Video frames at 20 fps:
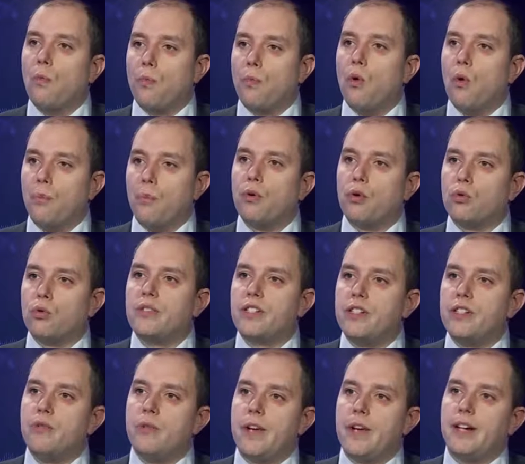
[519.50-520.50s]
on, peut
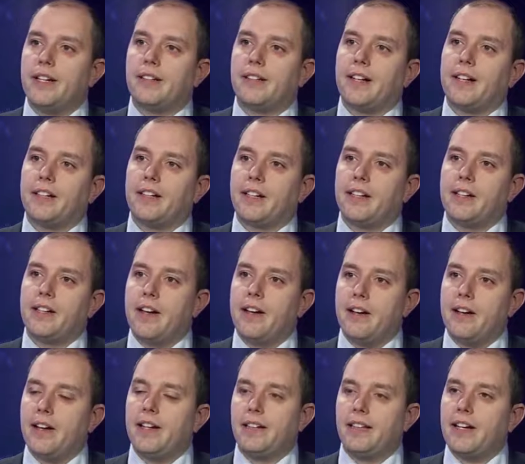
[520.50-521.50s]
continuer à être, à
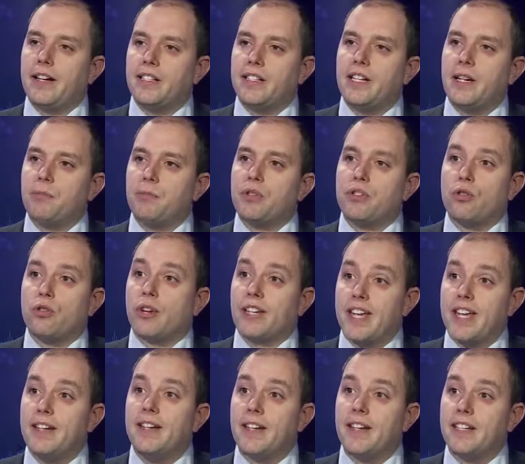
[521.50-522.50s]
inquiet parce que
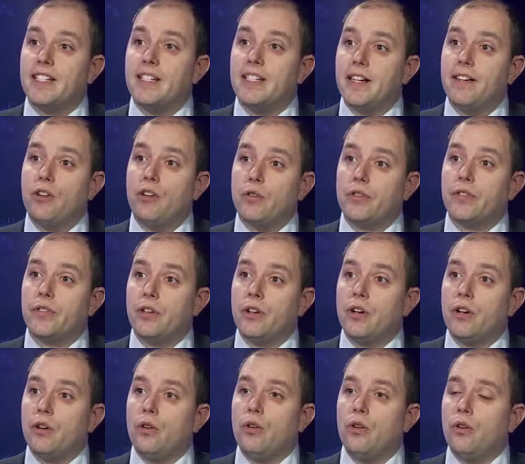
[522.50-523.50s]
rien n'est acquis d'avance.
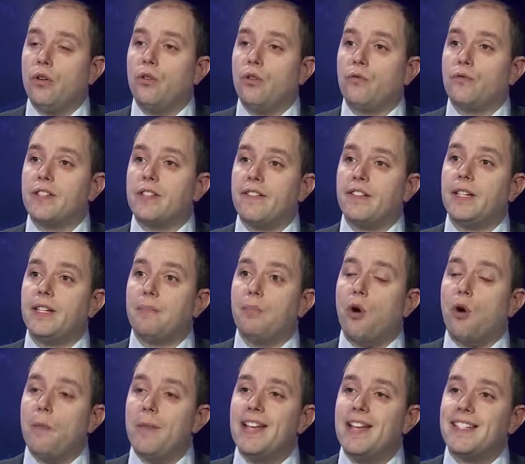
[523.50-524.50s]
Euh, vous avez des
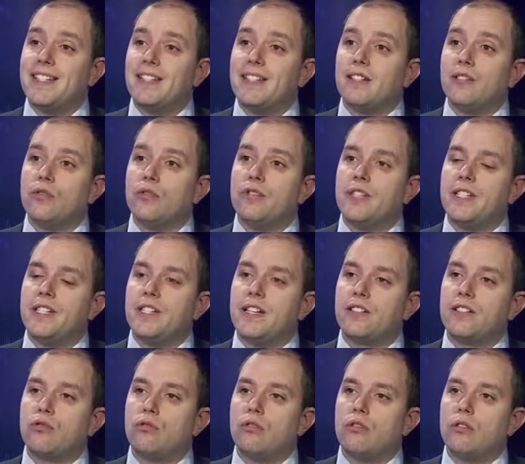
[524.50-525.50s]
promesses de
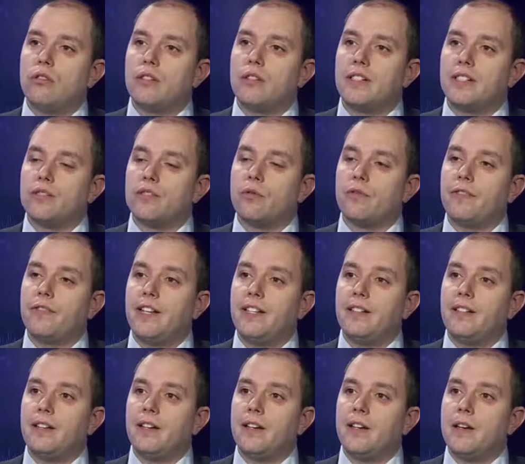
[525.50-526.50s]
signatures qui sont
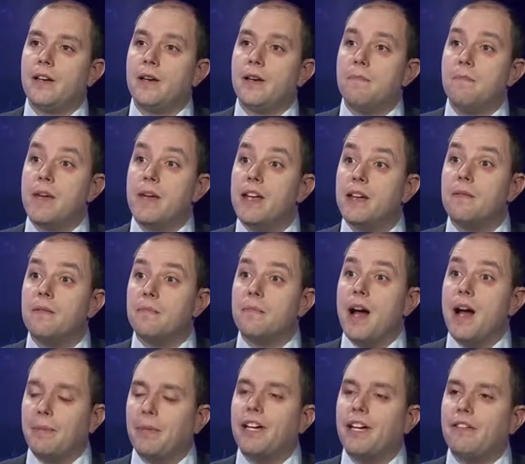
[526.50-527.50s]
faites, mais
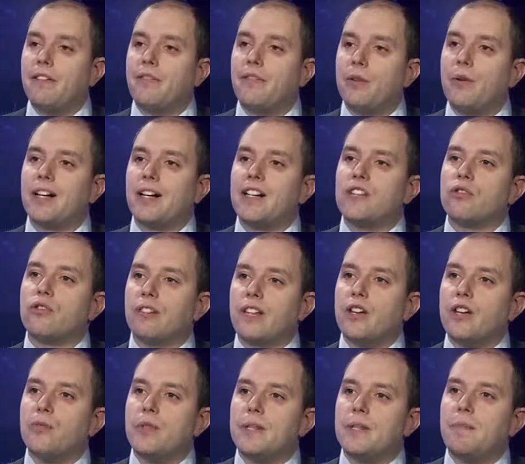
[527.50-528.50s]
après, il va falloir qu'elles se
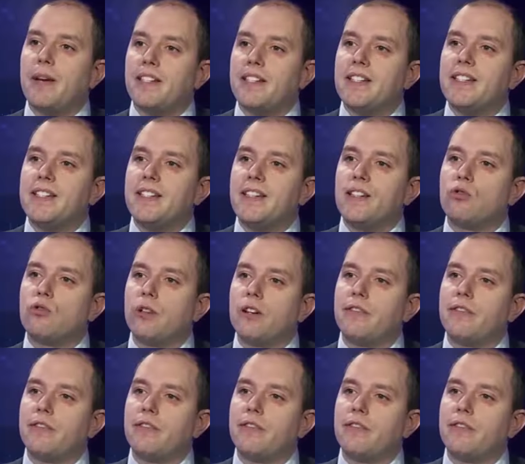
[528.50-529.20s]
traduisent par des signatures